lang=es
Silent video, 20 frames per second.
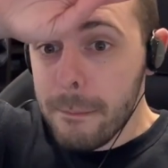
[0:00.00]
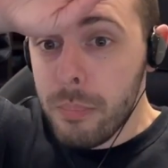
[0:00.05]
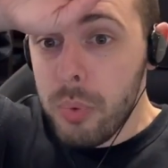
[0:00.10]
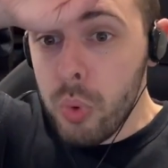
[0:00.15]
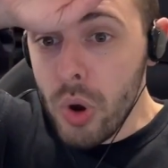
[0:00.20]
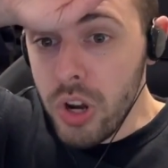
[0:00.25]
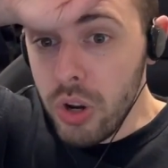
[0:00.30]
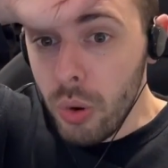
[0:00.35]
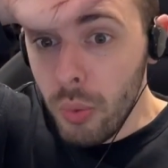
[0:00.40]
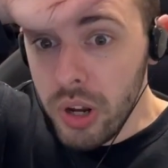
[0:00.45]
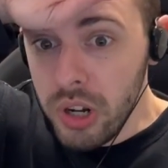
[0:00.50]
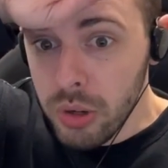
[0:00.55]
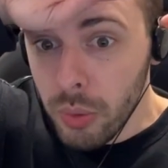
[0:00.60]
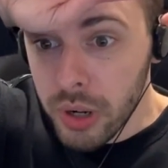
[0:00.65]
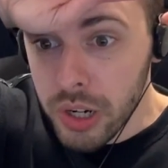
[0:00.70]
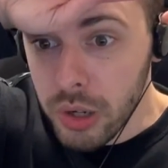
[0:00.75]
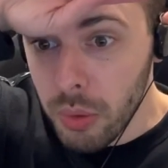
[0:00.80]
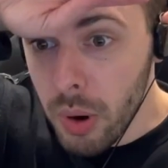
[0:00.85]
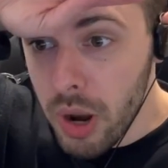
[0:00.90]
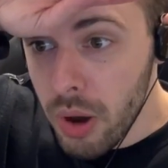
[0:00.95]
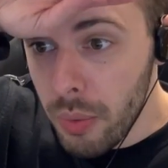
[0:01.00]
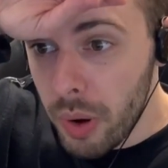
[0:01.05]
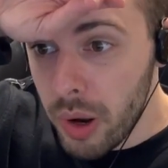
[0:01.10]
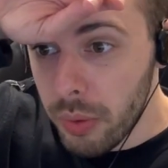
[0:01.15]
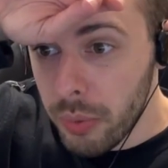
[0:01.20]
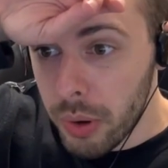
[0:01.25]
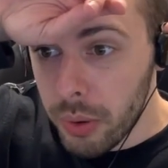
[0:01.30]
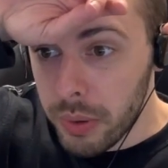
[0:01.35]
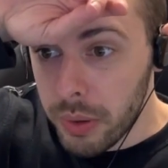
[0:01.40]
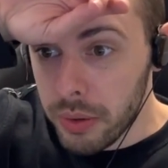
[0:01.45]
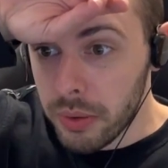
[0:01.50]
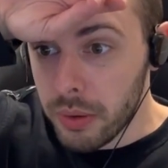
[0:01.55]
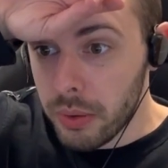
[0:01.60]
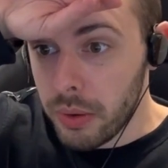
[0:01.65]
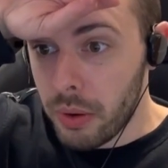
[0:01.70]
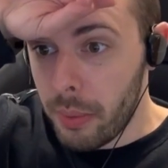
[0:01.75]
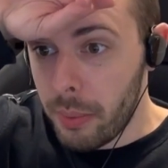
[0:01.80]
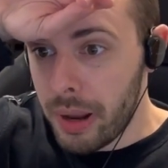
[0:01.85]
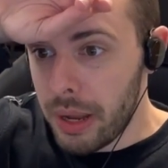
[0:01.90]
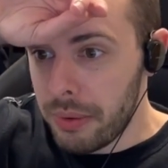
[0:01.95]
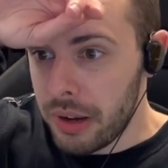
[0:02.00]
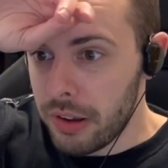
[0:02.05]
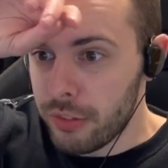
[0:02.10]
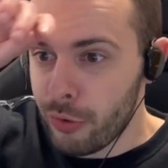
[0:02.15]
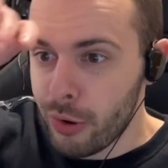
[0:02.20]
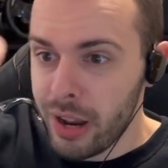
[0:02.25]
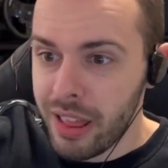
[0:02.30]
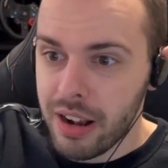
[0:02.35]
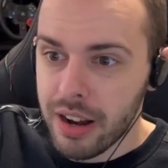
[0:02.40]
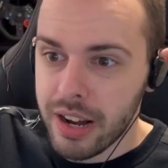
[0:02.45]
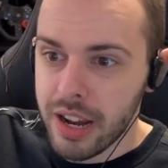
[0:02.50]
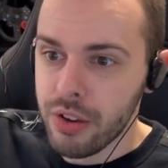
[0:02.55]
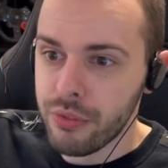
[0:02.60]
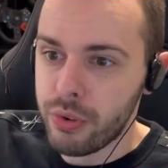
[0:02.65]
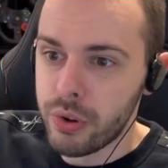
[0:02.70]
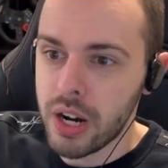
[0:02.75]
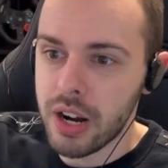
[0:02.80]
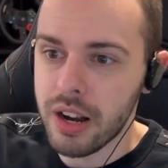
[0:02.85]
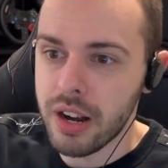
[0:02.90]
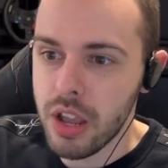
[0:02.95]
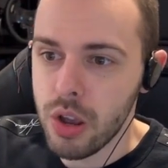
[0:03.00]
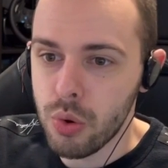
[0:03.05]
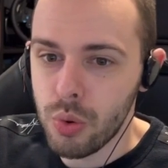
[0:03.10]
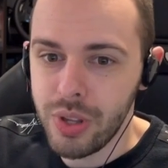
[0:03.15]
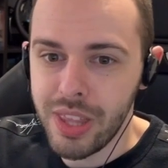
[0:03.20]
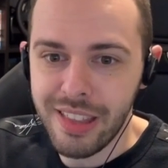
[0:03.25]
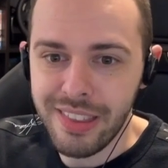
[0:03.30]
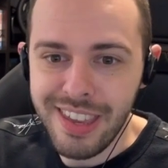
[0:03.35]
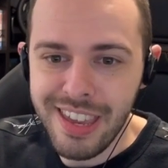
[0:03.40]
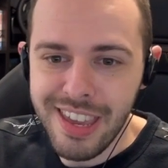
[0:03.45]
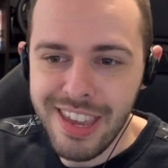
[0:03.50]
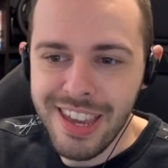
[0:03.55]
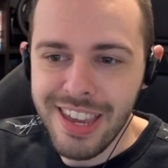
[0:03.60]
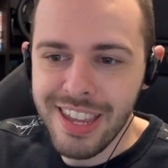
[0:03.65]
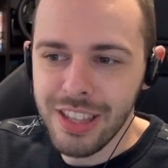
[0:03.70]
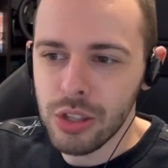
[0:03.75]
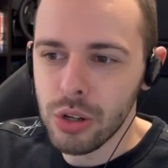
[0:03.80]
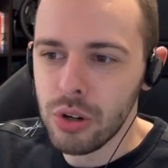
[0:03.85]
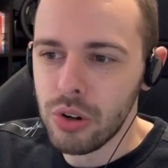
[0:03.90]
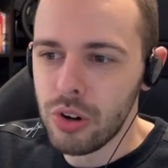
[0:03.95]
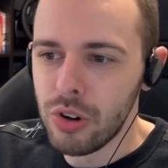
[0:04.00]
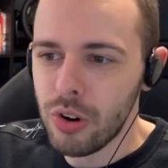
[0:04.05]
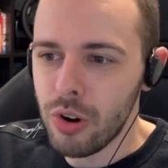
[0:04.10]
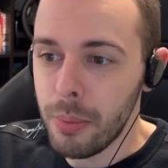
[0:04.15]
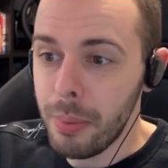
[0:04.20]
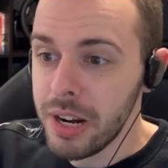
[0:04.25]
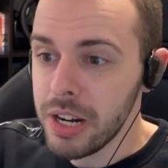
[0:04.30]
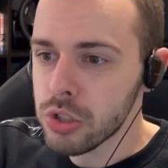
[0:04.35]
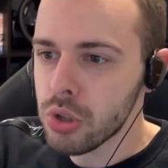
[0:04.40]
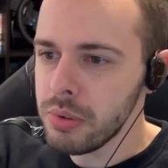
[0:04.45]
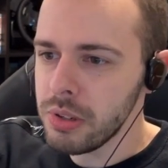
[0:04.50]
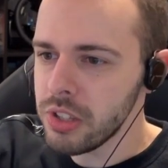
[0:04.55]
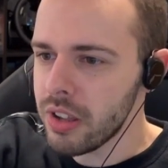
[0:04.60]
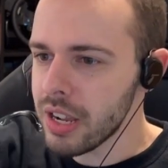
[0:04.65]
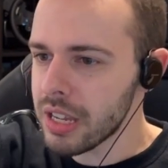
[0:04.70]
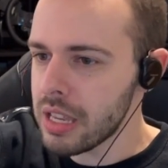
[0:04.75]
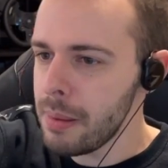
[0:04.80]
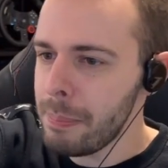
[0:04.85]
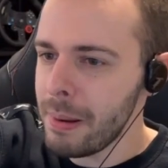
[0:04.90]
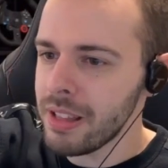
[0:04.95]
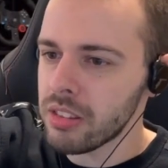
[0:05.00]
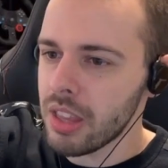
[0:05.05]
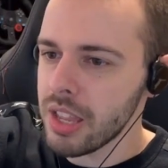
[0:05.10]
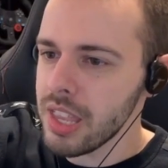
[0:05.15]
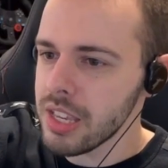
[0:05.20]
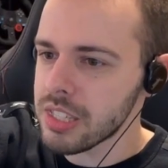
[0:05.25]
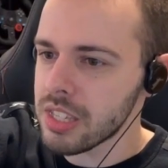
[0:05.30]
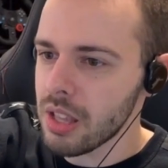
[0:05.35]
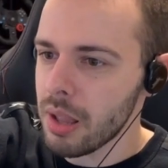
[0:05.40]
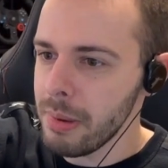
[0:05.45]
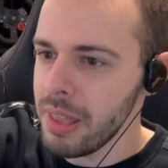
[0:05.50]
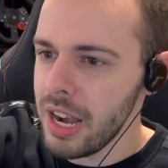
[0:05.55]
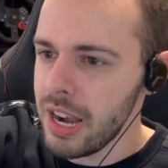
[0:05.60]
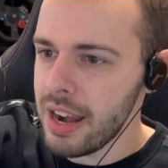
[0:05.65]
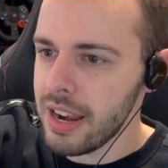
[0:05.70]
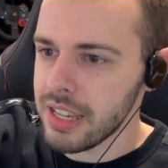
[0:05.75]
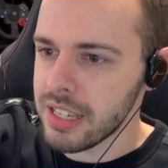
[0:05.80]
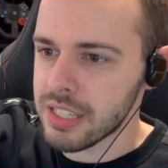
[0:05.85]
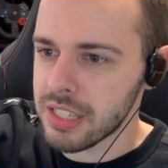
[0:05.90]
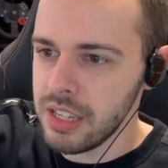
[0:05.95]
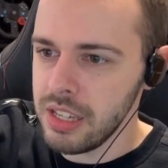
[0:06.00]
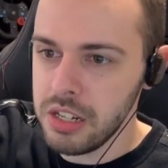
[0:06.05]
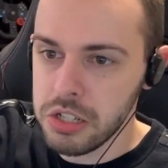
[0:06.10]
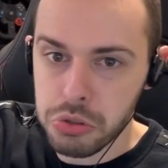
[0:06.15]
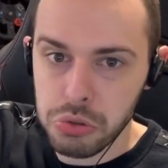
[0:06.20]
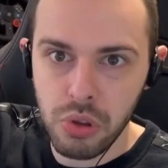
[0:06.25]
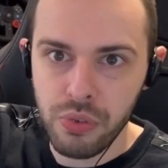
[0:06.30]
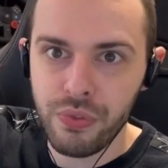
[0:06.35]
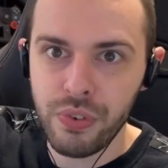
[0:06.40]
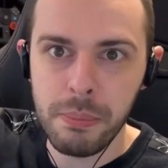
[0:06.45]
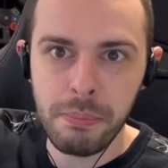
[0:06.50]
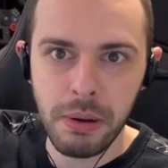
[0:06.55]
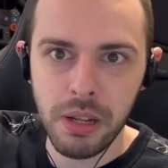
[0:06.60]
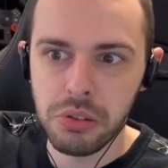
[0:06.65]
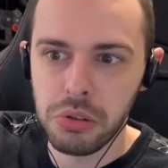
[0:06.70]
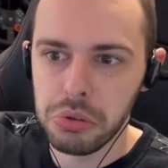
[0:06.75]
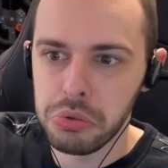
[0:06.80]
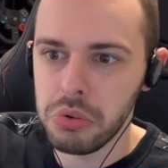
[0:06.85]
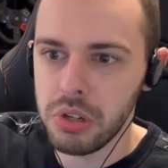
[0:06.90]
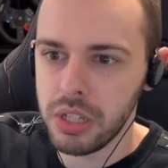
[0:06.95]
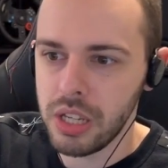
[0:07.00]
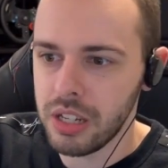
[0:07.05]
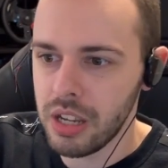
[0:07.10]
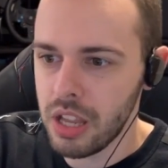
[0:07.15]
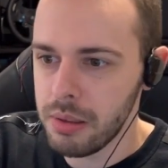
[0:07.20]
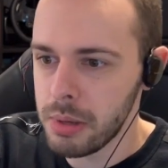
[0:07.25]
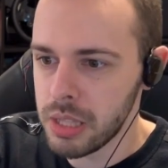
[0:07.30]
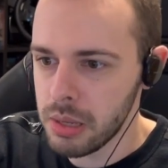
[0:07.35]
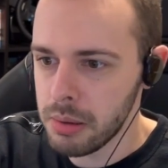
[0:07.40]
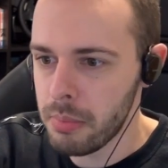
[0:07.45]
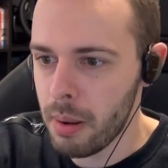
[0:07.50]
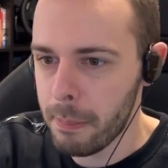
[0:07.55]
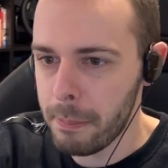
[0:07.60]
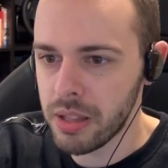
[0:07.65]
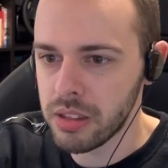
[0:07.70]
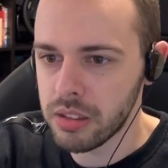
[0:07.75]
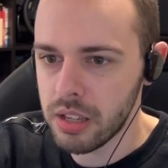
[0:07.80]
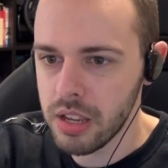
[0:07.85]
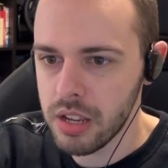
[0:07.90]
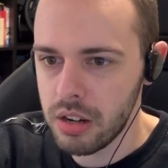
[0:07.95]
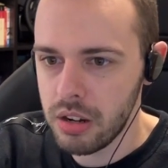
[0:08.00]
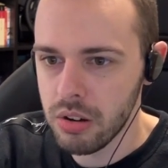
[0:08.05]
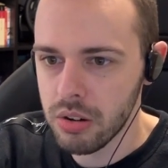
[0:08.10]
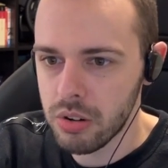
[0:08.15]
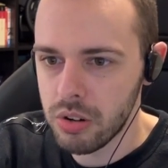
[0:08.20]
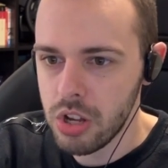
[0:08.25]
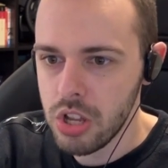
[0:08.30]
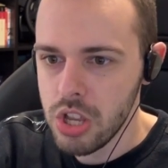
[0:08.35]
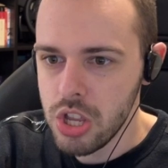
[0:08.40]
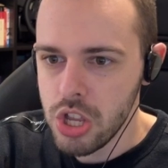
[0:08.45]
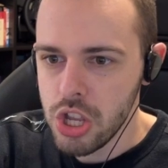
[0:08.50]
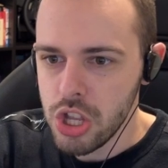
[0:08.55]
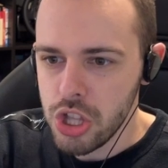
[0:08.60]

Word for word: Bueno, bueno, bueno, bueno, bueno, bueno, bueno, no, Vale, vale, fuera del ring, fuera del ring, cuidadito. Vale, estoy viendo ahora que hay pantallas también en la esquina. Estoy flipando, tú. Aquí cada vez meten más pantallas, loco.